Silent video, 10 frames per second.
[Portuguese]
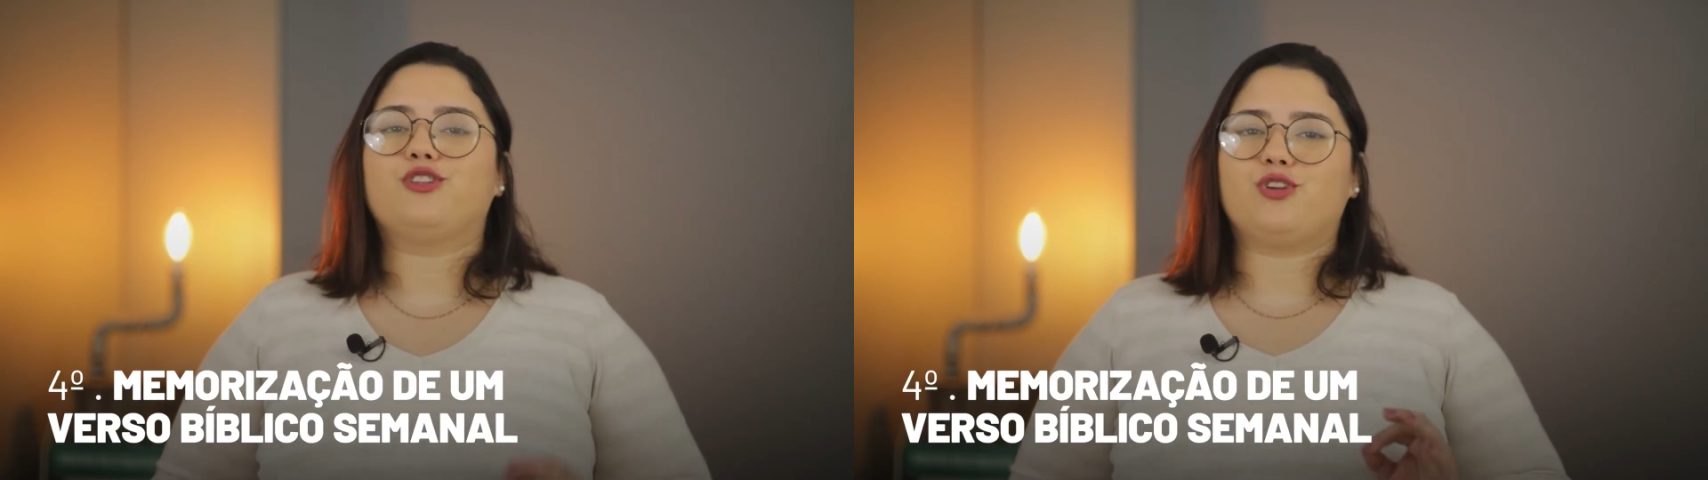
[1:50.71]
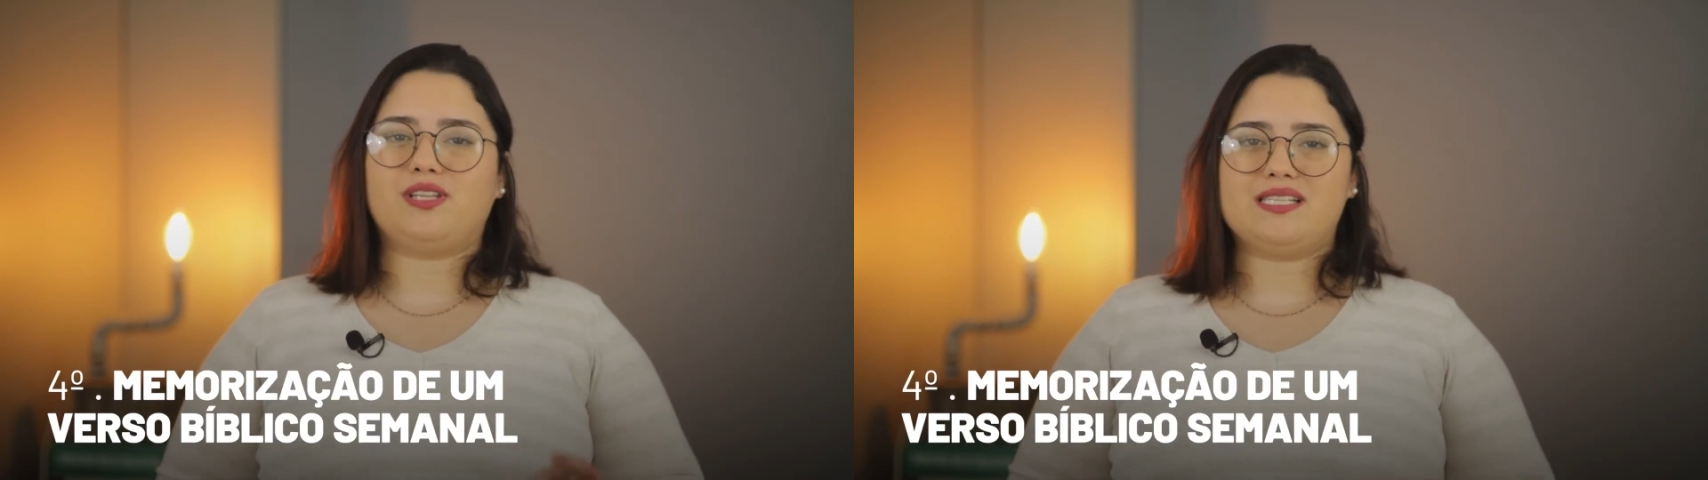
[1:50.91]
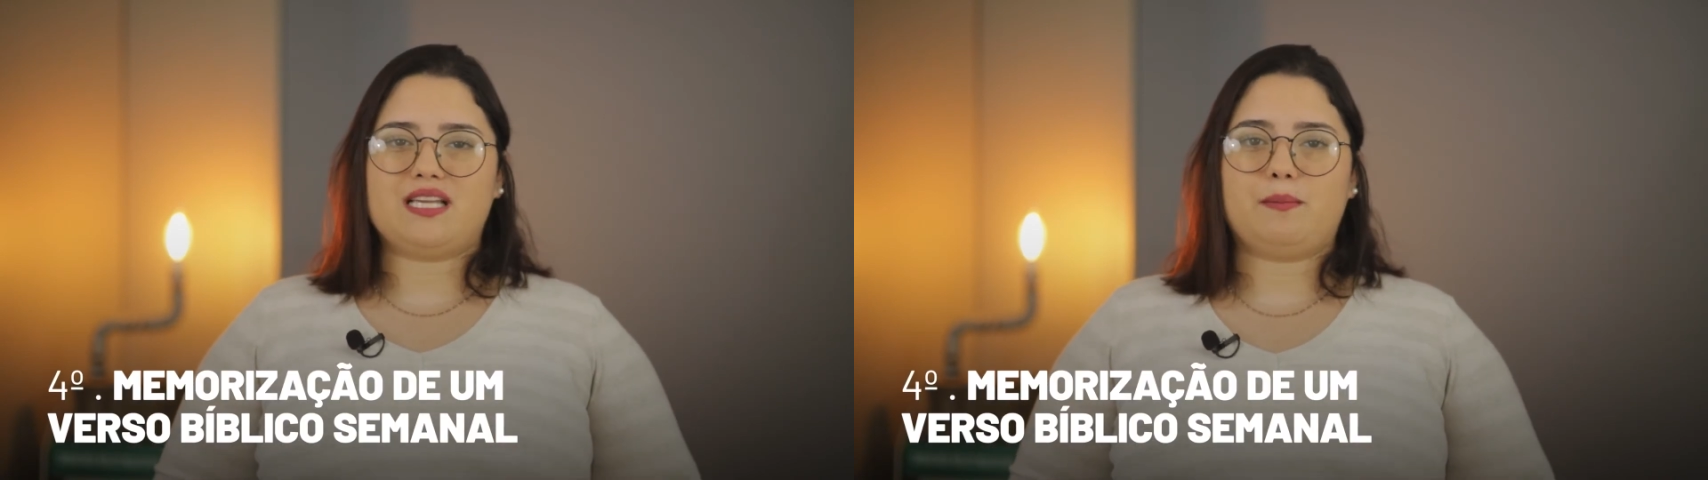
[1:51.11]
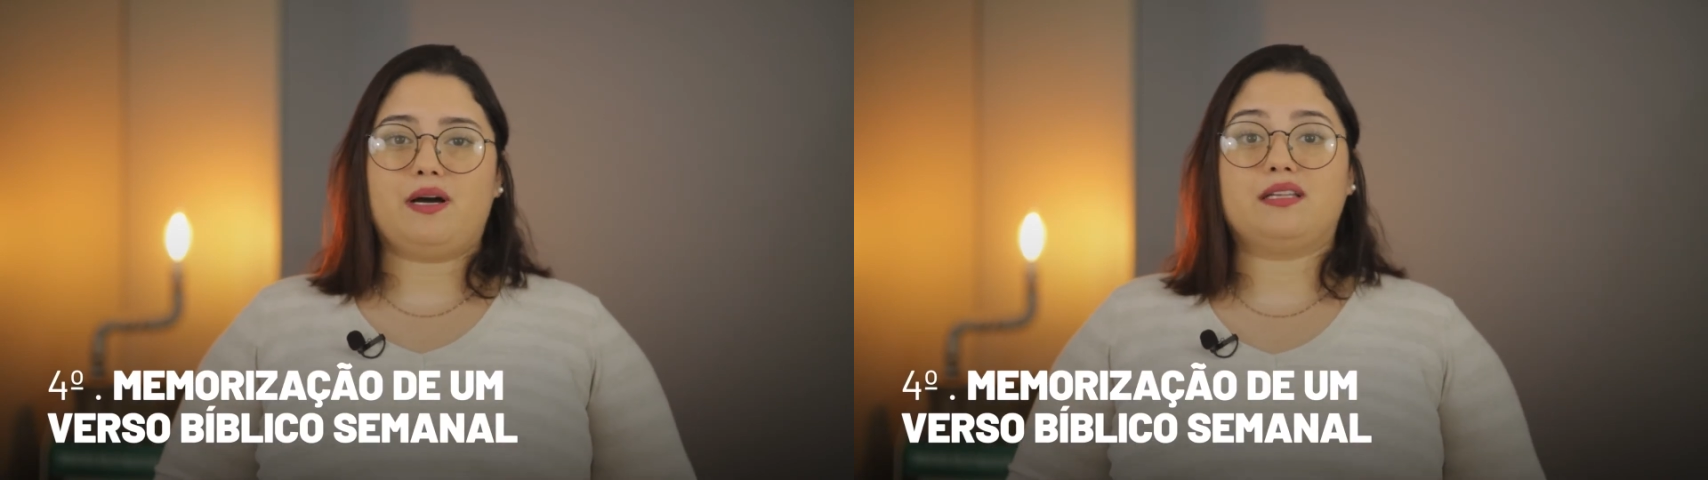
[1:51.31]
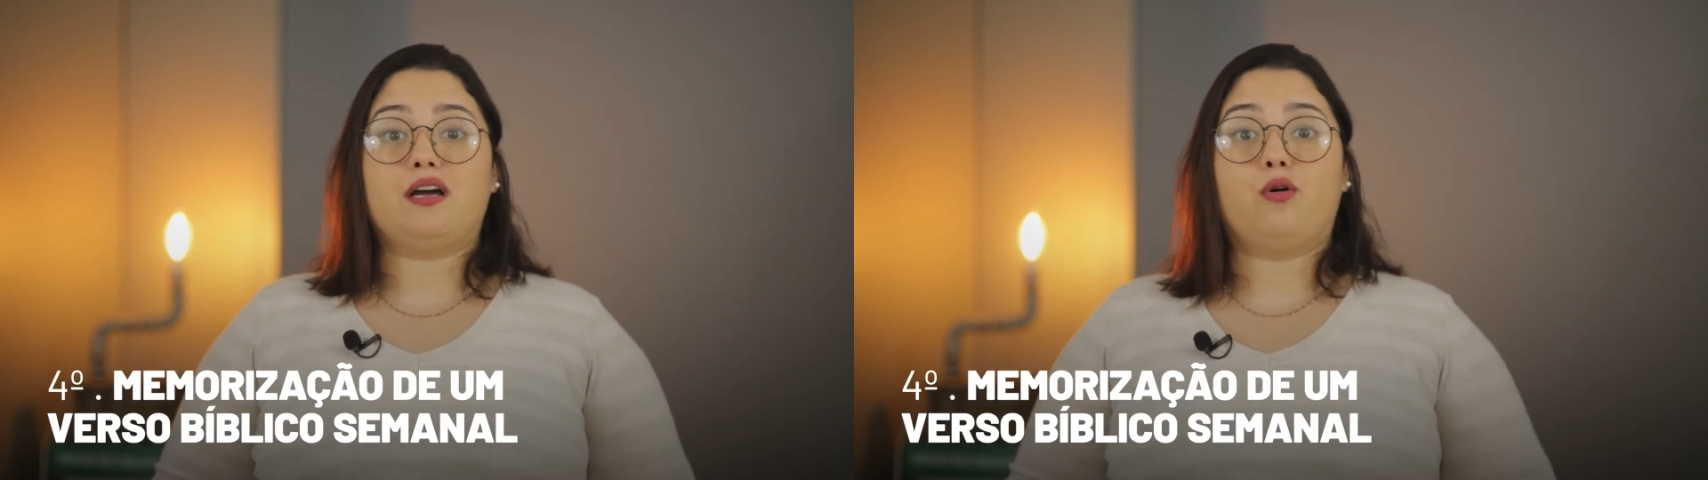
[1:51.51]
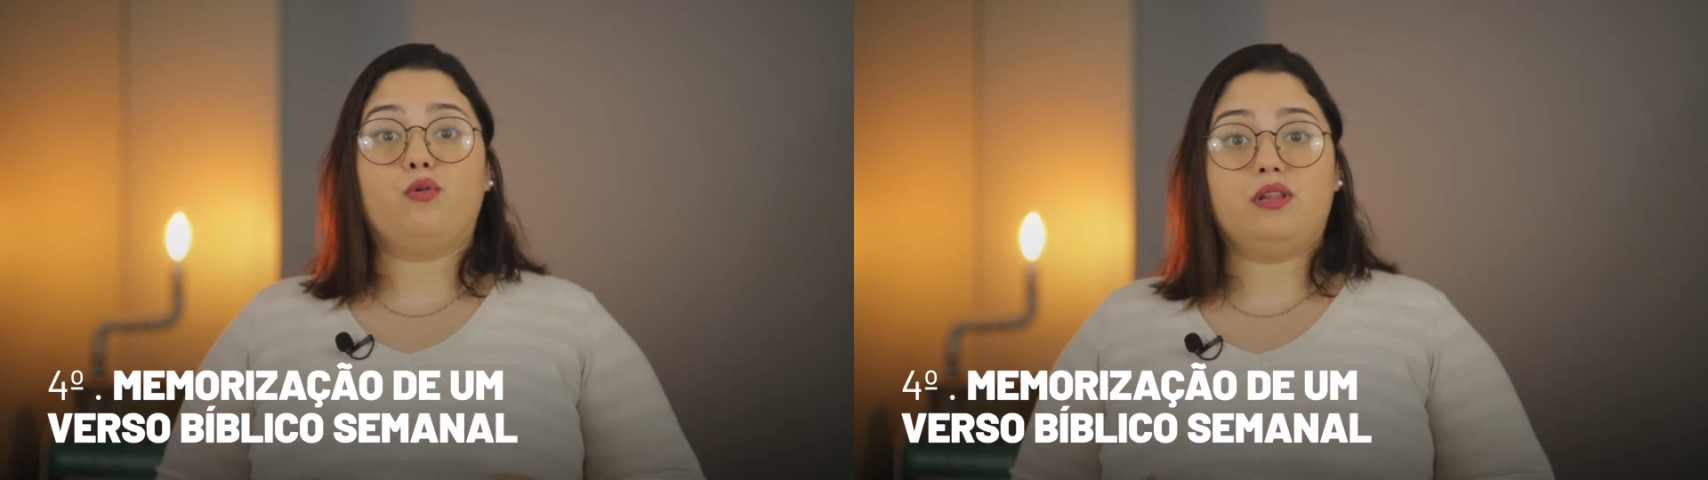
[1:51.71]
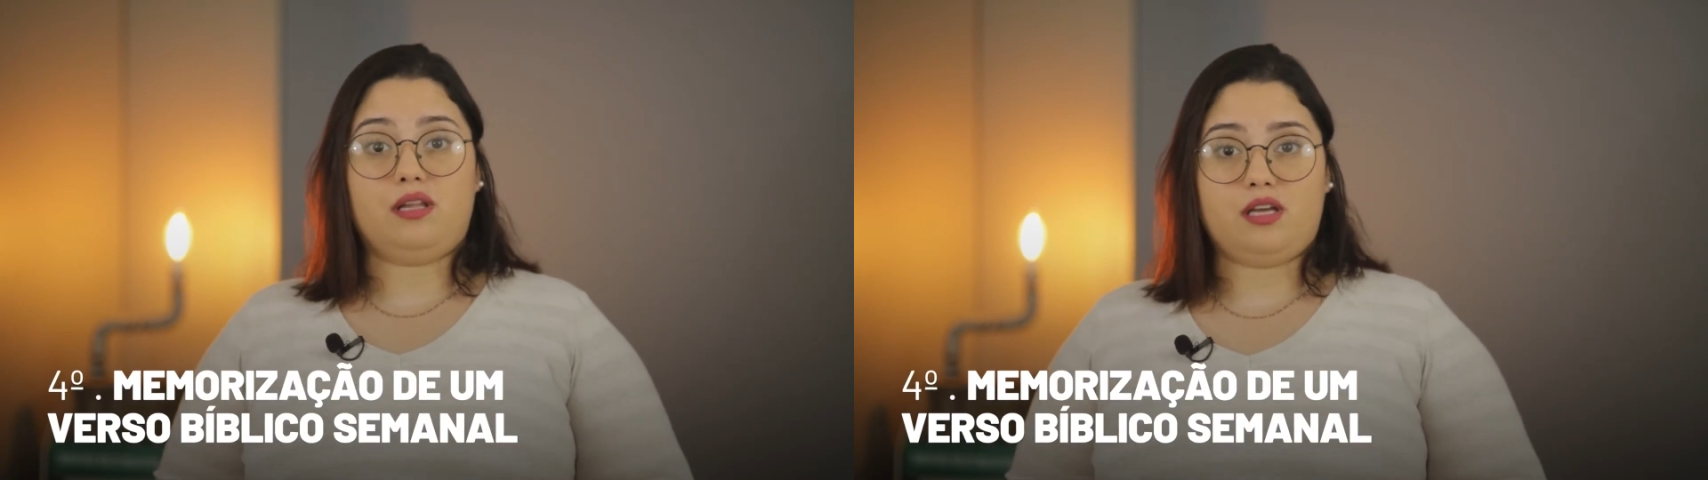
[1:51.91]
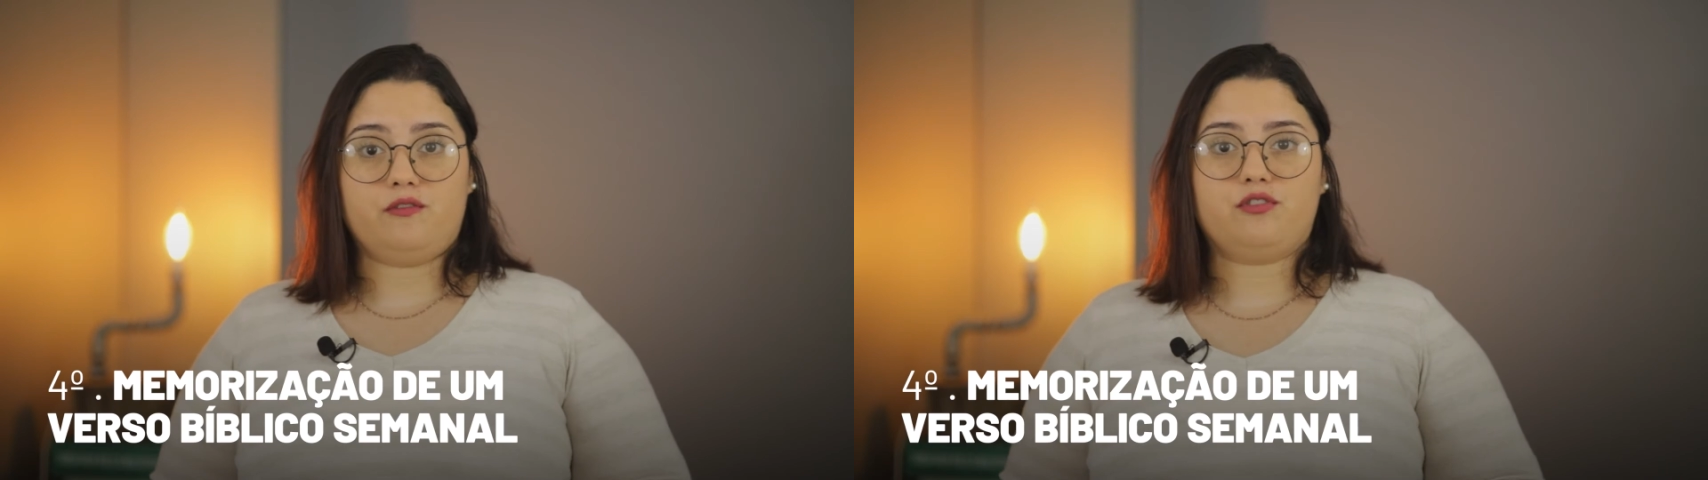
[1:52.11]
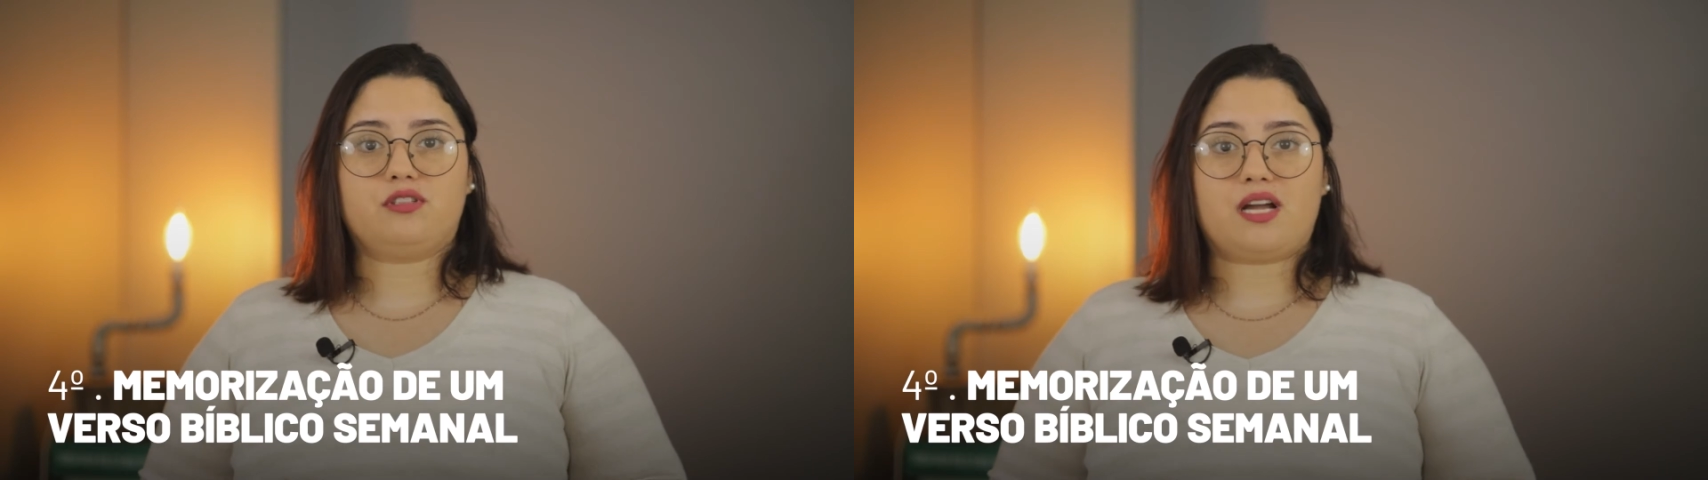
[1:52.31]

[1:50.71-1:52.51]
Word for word: Toda semana o livro